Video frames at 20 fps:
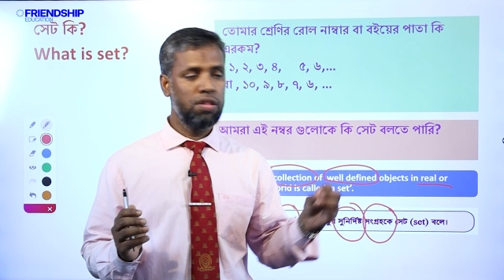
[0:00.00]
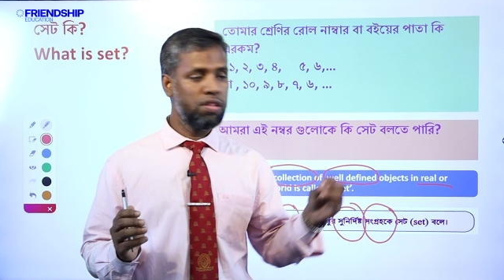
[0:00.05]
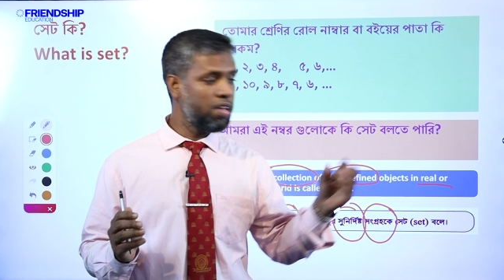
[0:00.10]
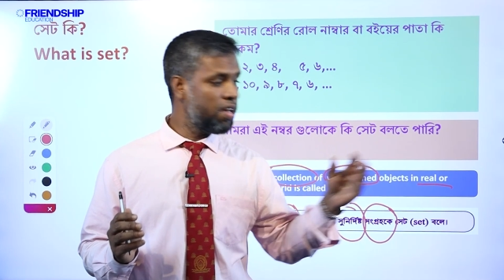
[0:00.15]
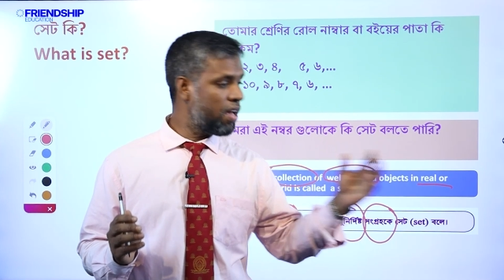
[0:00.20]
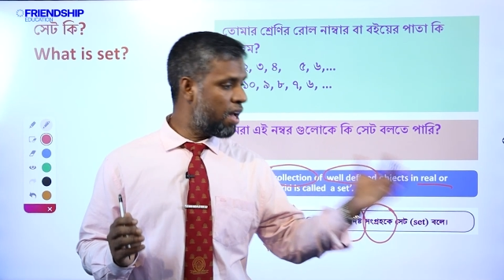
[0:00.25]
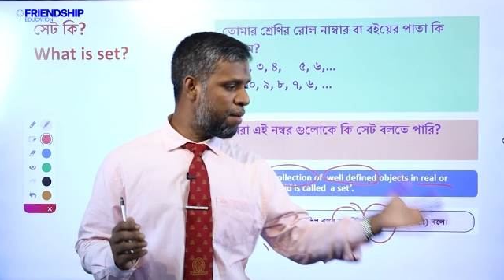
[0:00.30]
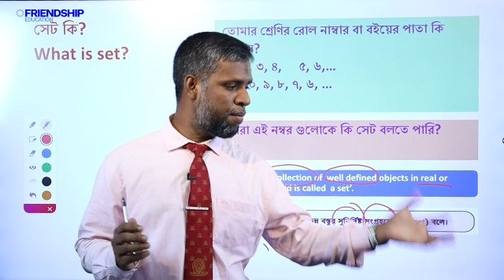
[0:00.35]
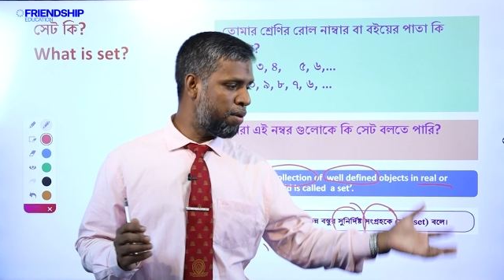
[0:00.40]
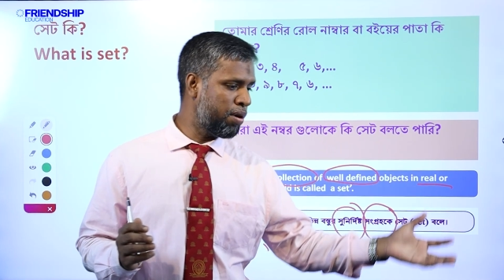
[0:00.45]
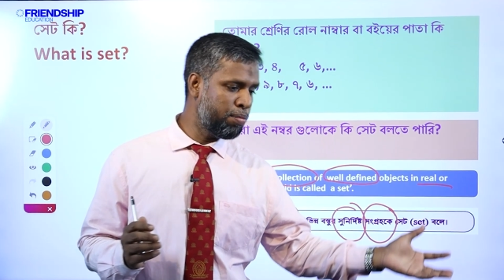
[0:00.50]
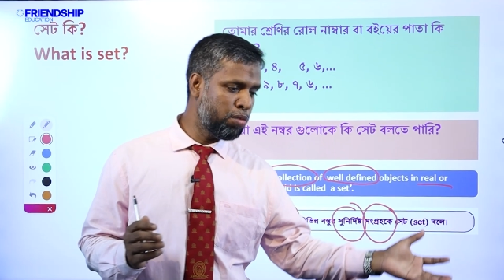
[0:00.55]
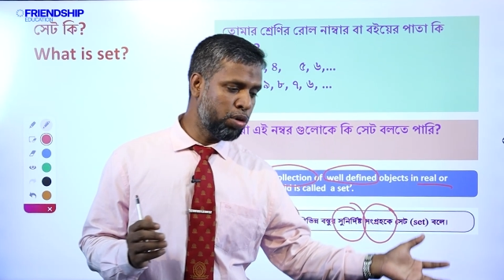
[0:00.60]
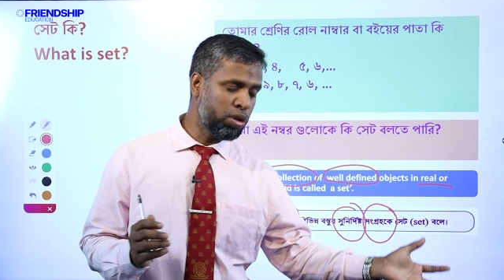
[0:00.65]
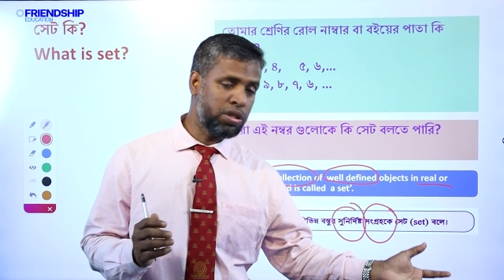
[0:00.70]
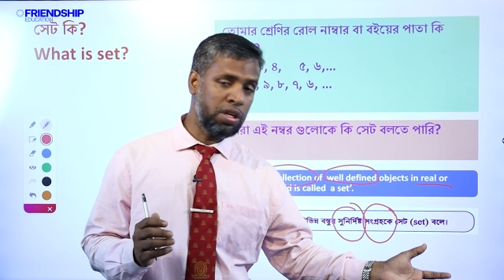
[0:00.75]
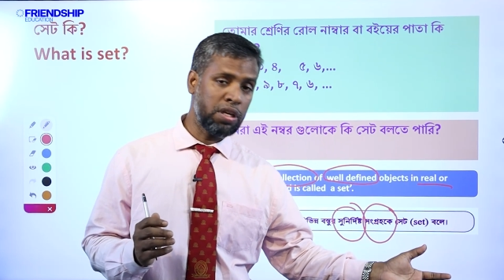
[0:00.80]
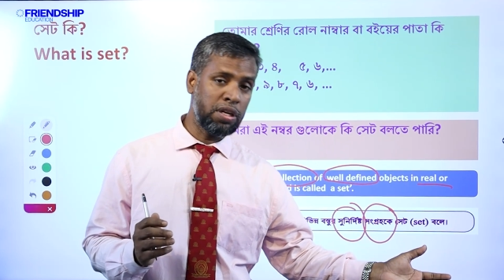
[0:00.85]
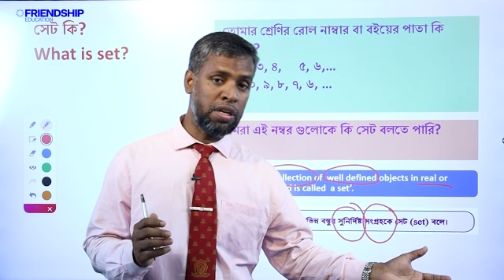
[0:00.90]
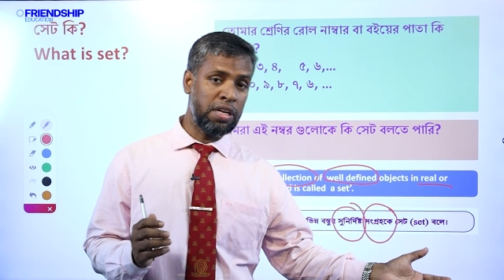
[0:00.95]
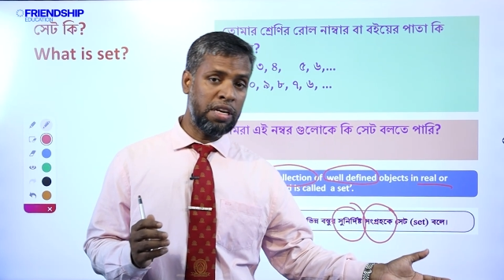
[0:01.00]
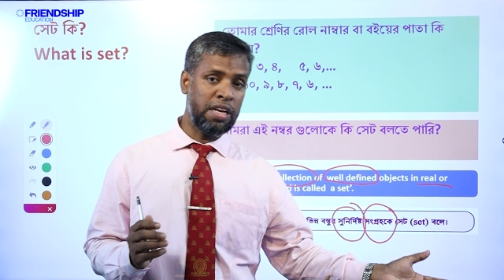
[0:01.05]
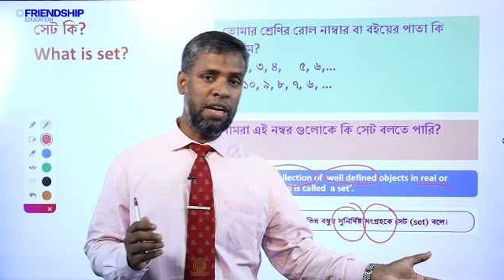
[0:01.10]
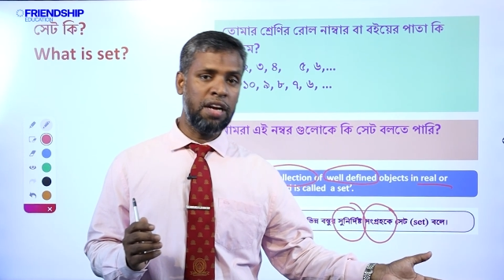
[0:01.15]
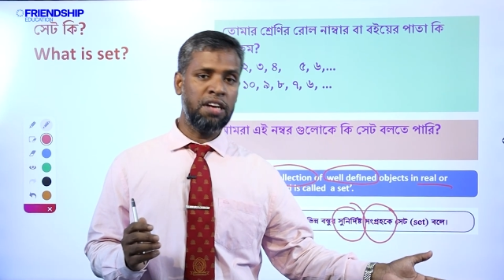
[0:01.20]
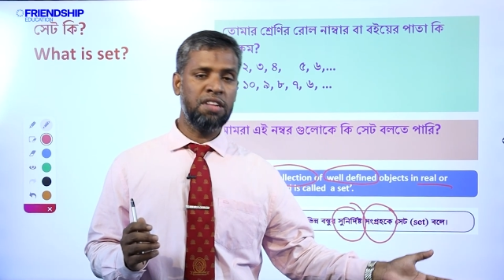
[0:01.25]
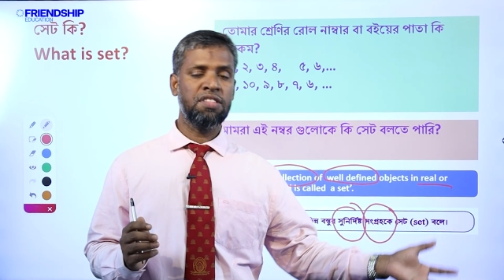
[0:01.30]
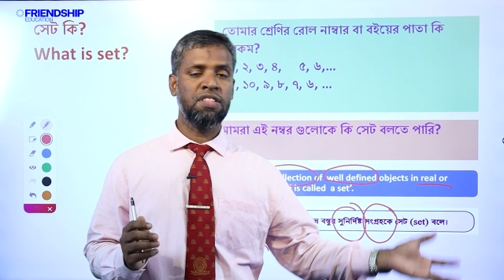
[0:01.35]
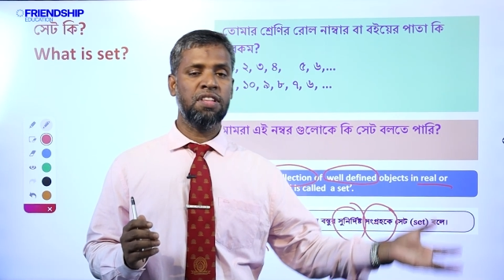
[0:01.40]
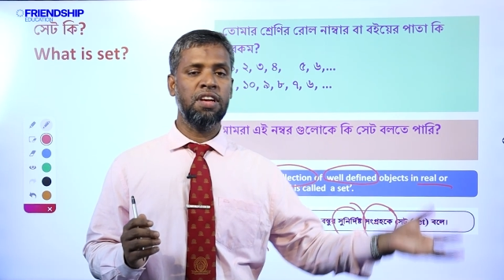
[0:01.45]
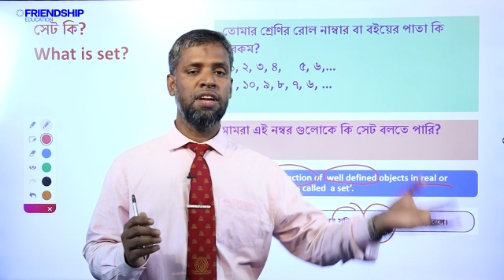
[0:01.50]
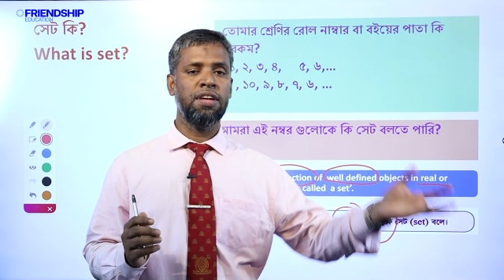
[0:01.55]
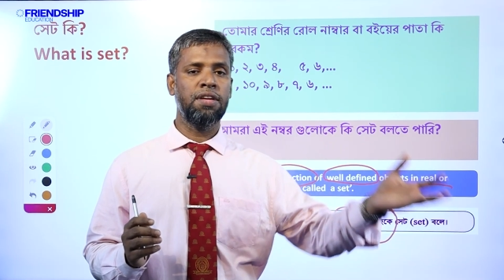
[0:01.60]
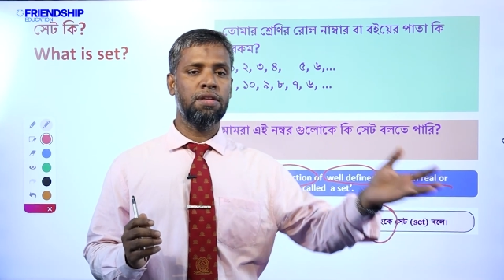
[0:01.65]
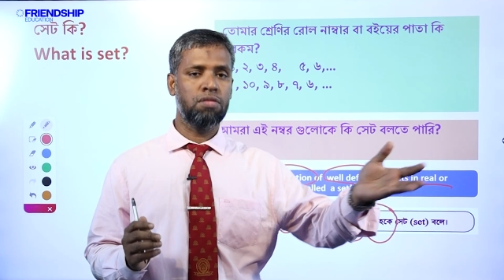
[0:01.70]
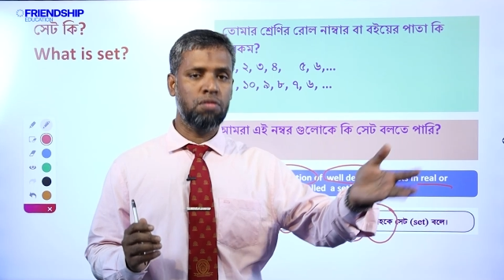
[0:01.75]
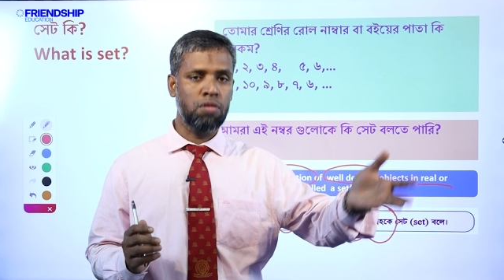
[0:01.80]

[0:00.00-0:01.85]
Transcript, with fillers: যে আমার বলছি ডিনার সেট